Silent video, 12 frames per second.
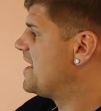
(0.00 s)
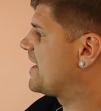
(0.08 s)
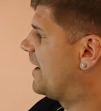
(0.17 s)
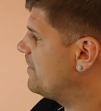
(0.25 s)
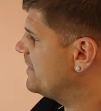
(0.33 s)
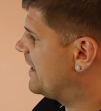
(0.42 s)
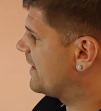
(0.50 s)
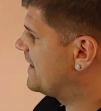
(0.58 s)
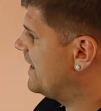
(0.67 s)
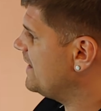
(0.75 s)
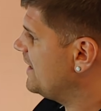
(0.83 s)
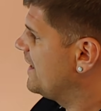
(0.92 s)
kann man
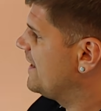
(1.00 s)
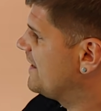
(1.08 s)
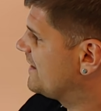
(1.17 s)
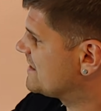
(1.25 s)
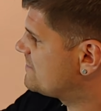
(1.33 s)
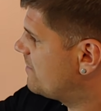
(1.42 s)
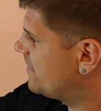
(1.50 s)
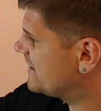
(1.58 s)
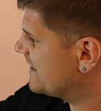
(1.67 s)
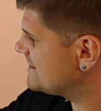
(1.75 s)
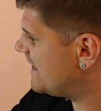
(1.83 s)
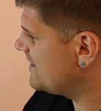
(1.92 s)
erkennen, dass wenn man
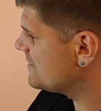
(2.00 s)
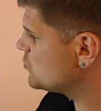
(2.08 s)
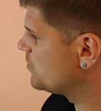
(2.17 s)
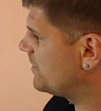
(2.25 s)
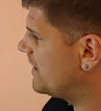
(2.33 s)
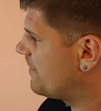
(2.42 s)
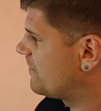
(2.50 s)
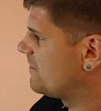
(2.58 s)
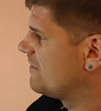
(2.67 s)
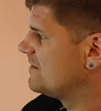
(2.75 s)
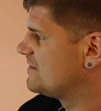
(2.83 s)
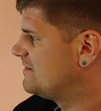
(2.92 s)
das alles
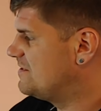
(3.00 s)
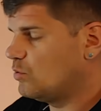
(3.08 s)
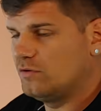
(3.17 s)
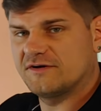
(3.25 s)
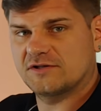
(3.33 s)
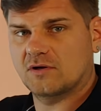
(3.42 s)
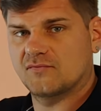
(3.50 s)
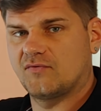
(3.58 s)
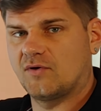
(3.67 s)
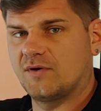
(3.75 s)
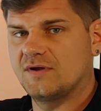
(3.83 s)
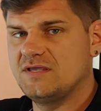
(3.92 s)
überlappt, die
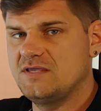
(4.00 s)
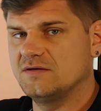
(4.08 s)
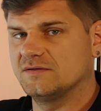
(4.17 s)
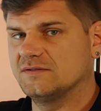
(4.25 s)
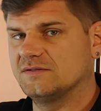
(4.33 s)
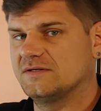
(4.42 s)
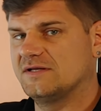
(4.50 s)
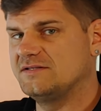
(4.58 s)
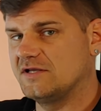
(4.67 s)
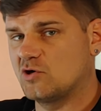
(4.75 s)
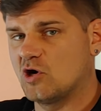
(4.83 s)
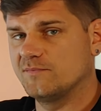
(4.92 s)
Unwettergefahr hier
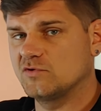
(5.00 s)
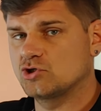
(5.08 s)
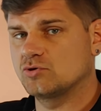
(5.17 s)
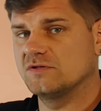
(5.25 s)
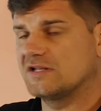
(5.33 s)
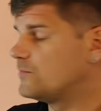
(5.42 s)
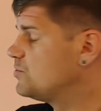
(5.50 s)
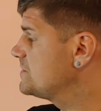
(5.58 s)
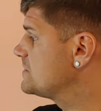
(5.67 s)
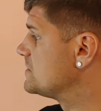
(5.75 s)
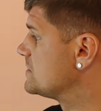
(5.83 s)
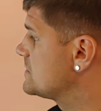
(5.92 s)
in den kommenden Stunden am
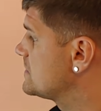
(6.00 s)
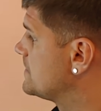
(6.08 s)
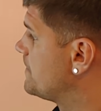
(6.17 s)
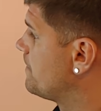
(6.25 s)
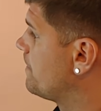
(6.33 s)
höchsten ist.